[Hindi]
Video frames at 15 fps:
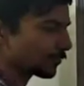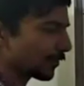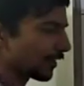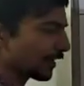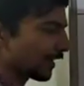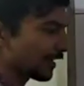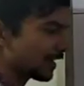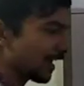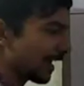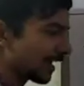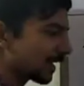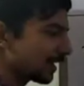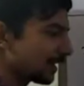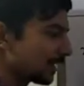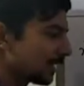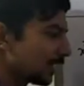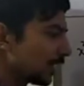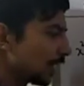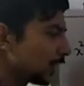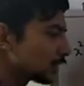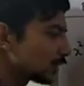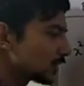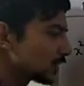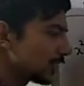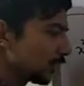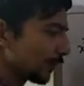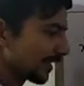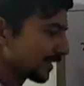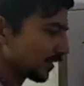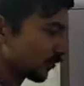स्क्वायर नहीं आएगा तो जीरो
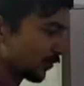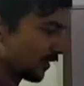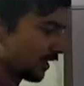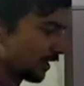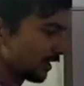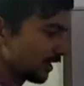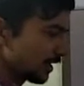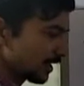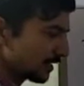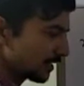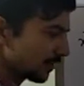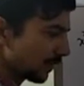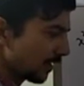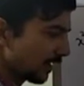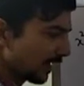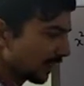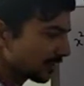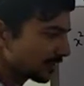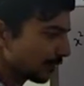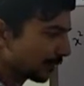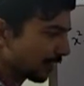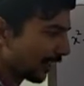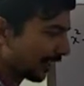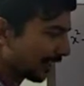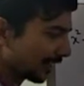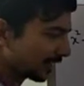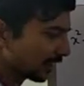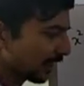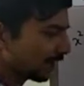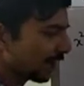एक्स स्क्वायर सिमिलरली अगर सब
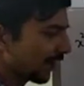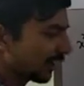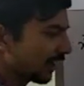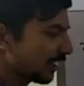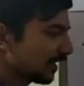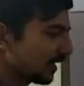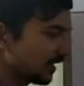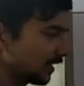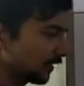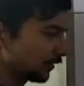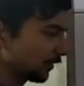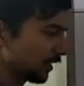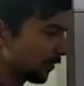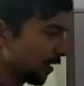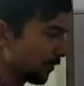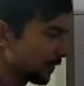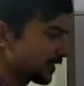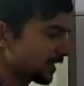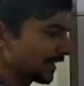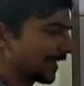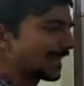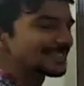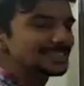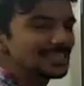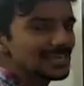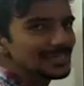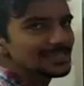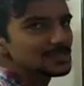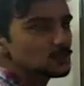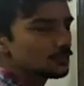करते हैं फाइनली तो ये वापस से कैंसिल
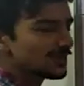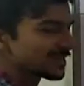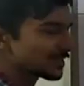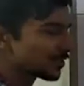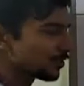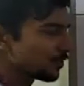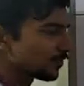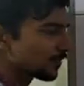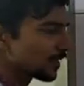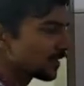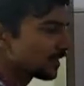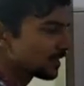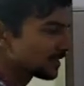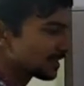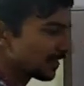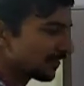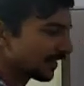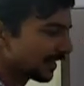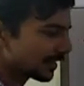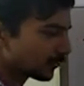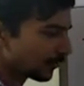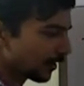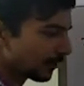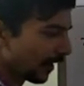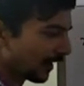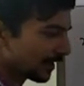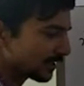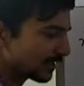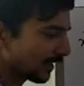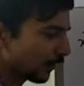एक्स क्यूब एक्स क्यूब सेवन एक्स स्क्वायर
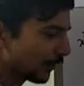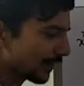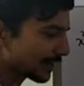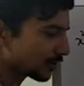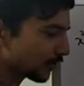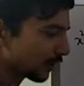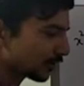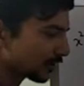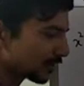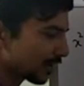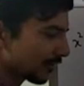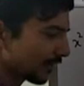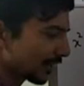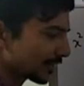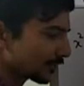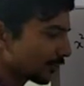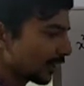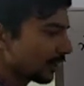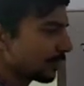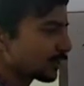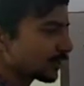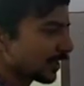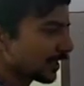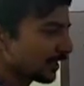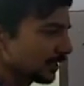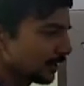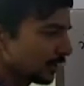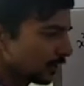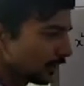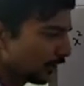माइनस जीरो एक्स स्क्वायर तो सेवन एक्स स्क्वायर ही बचेगा
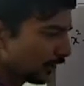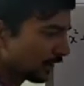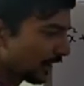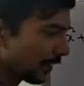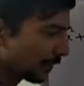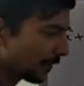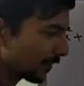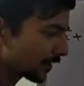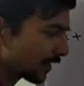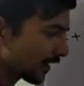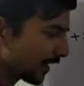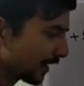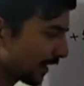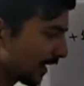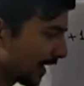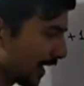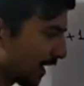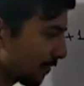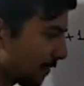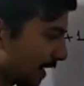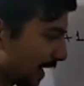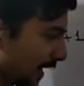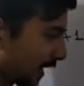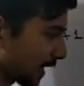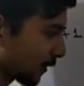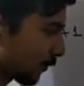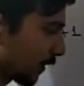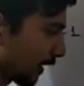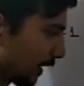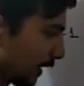और यहाँ पे बचेगा ए माइनस
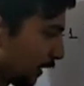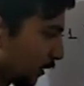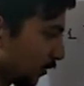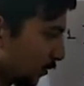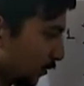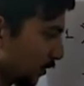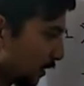वन इंटू